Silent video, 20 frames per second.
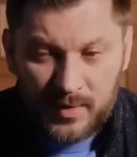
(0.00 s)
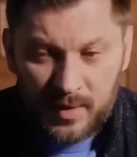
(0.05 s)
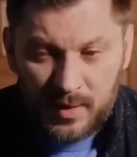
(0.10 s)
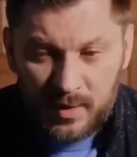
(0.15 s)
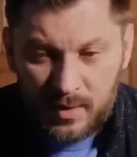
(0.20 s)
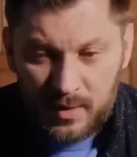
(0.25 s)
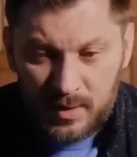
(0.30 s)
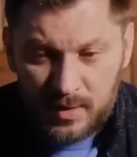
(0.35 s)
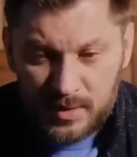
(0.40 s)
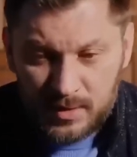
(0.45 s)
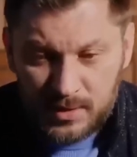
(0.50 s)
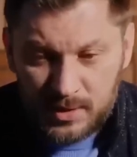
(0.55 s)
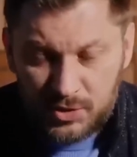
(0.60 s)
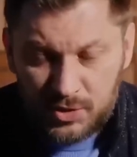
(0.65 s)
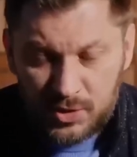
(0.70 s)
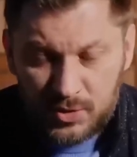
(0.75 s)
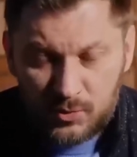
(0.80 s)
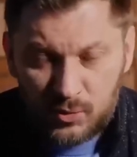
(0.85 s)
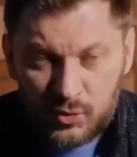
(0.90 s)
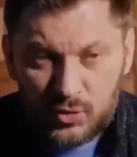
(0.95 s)
Э,
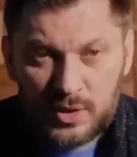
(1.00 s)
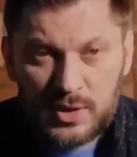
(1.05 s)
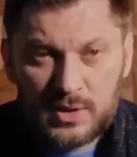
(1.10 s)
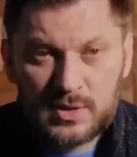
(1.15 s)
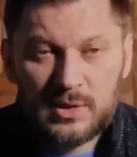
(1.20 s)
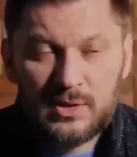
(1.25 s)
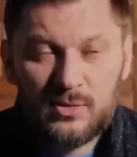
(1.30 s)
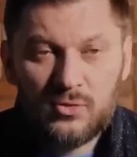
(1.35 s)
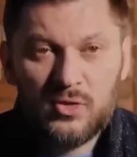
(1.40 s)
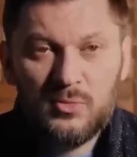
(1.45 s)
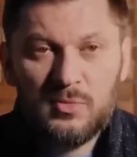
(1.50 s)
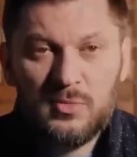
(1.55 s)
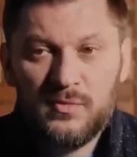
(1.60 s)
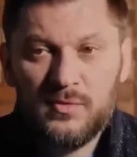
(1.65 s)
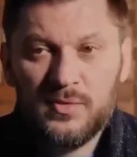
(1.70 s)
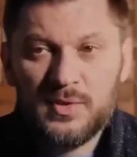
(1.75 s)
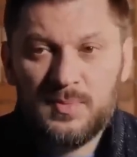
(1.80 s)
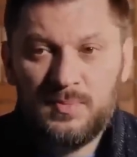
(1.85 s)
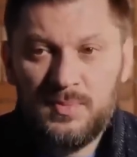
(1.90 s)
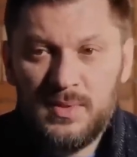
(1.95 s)
значит, мужей, с которыми
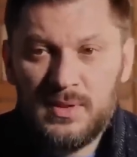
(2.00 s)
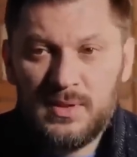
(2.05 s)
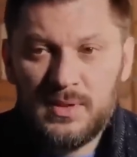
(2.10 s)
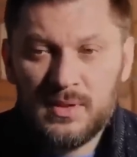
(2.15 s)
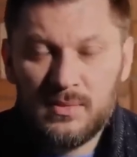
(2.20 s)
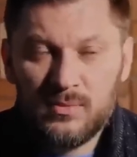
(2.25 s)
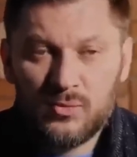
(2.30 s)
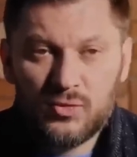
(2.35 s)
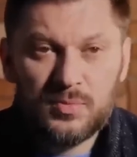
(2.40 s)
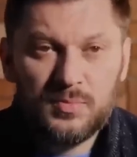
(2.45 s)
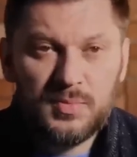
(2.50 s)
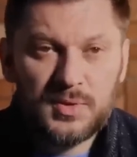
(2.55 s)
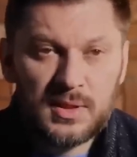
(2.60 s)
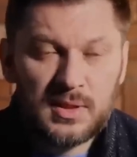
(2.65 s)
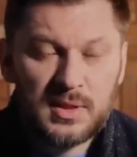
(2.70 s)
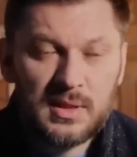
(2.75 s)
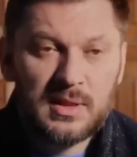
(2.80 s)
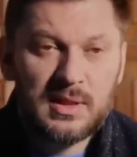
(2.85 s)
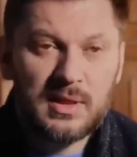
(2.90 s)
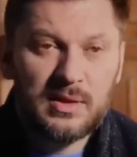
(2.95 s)
вы спите, а может быть,
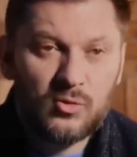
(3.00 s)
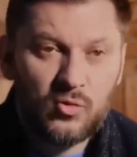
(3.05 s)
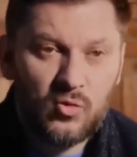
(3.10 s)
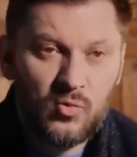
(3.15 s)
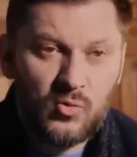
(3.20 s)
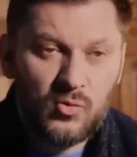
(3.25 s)
они так